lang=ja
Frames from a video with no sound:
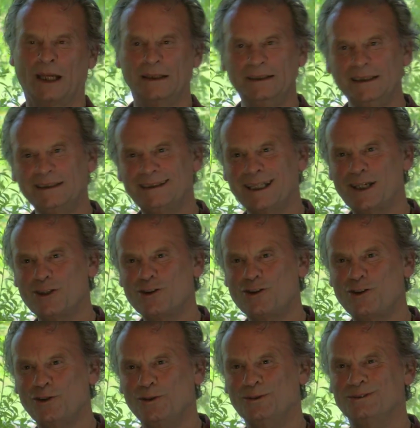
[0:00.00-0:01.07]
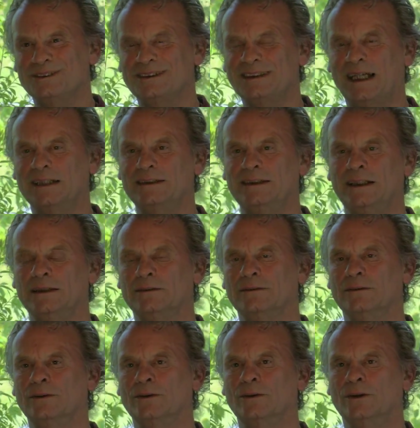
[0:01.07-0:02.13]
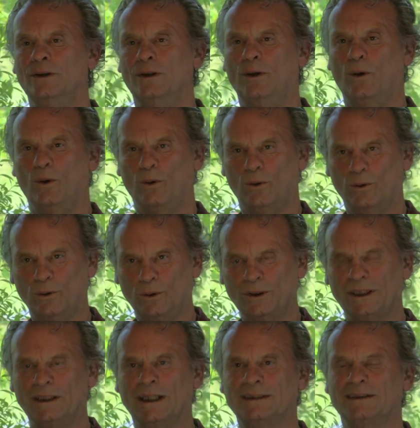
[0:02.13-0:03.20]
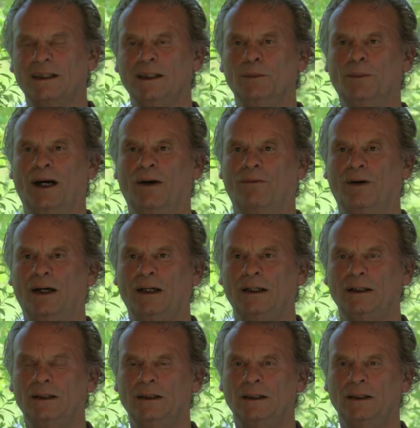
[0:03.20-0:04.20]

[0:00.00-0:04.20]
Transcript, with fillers: 2013年の大きなテーマは